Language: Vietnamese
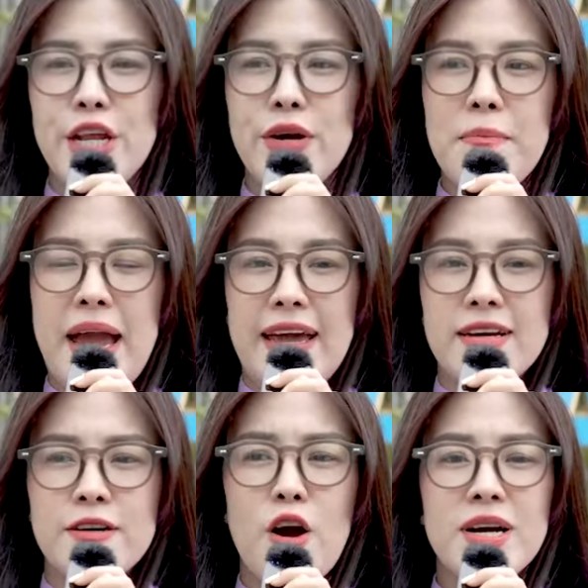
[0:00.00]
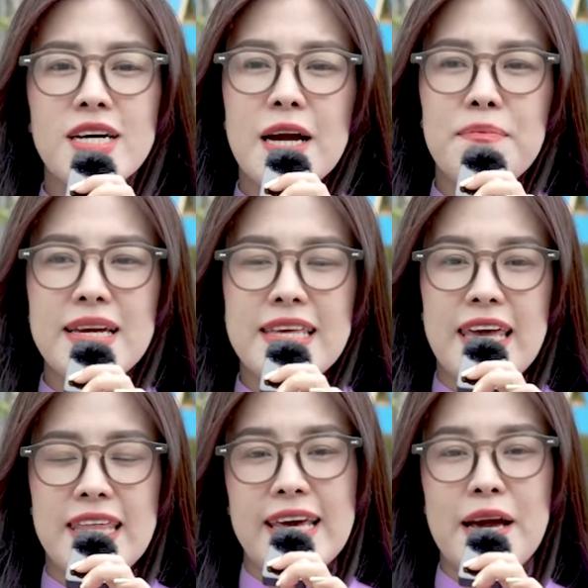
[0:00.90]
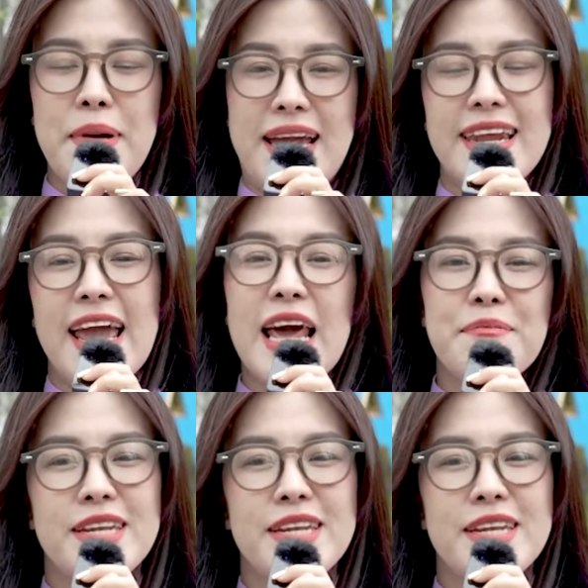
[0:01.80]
nếu các bạn có bất cứ thắc mắc gì thì các bạn để lại